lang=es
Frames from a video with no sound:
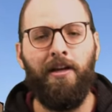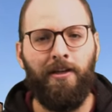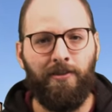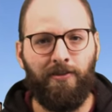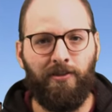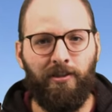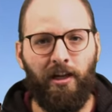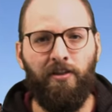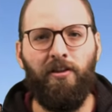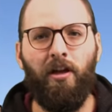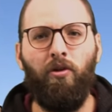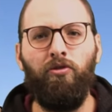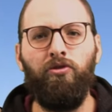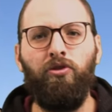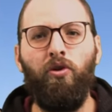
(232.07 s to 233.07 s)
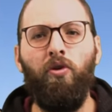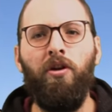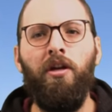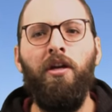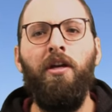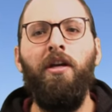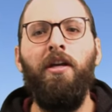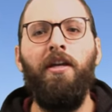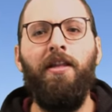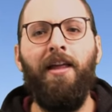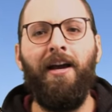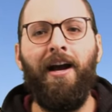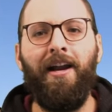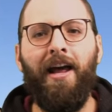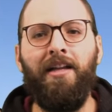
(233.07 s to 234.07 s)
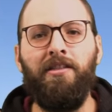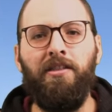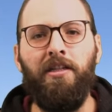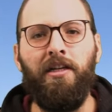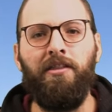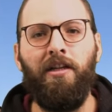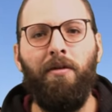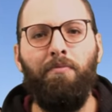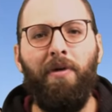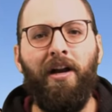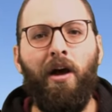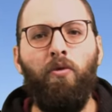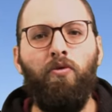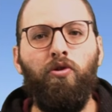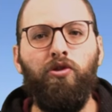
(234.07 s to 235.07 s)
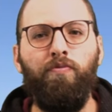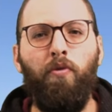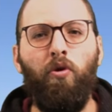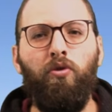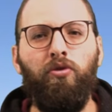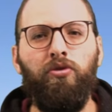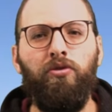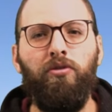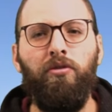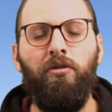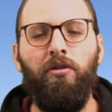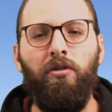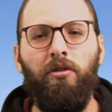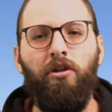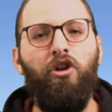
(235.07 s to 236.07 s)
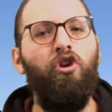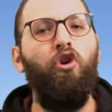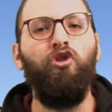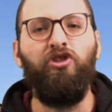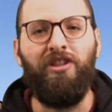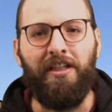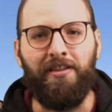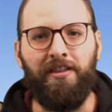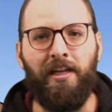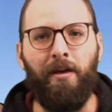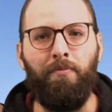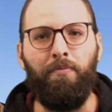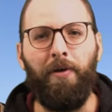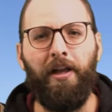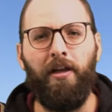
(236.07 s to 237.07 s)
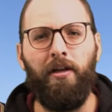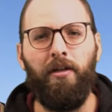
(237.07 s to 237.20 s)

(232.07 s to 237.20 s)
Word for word: sed de control y de ganancias para unos pocos los de siempre.